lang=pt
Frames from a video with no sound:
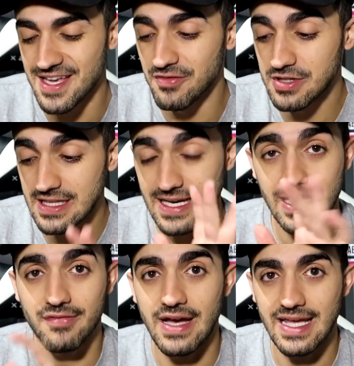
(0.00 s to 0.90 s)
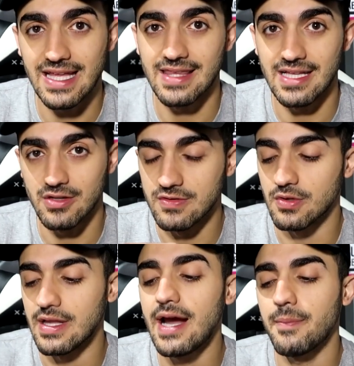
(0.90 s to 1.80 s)
E vou tentar gravar aqui a tela do
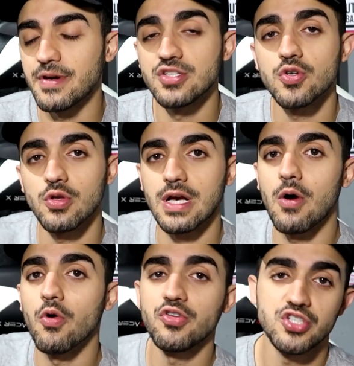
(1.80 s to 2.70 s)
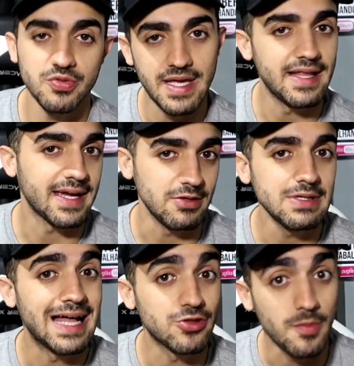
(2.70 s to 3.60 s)
celular pra gente colocar o rostinho dela aqui do
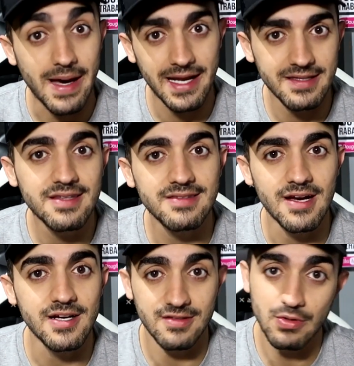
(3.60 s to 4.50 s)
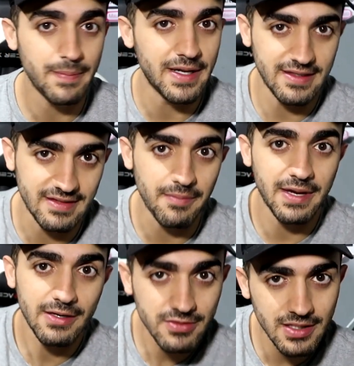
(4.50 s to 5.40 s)
lado. Tomara que dê certo, se não aparecer é
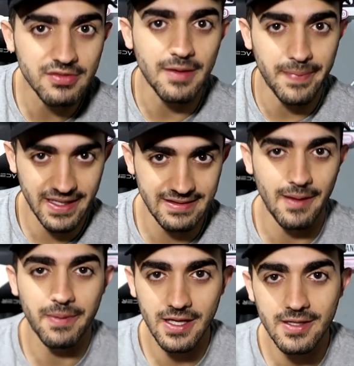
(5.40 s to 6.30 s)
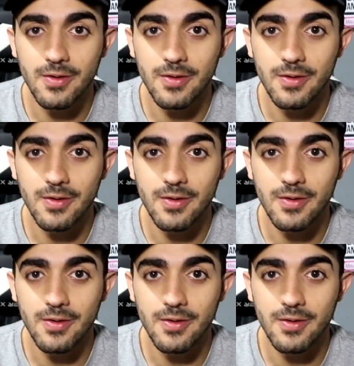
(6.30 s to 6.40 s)
porque não deu, se aparecer é porque